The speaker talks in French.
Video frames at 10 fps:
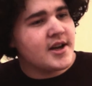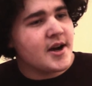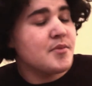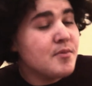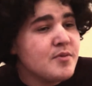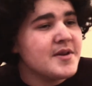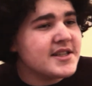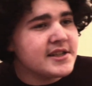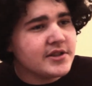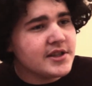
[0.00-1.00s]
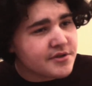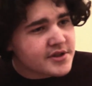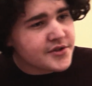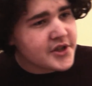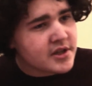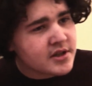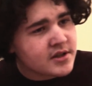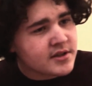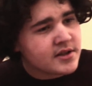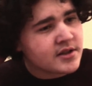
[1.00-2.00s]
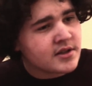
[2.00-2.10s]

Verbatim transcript: On peut plus passer à côté, tu vois ce que je veux dire Ouais, je sais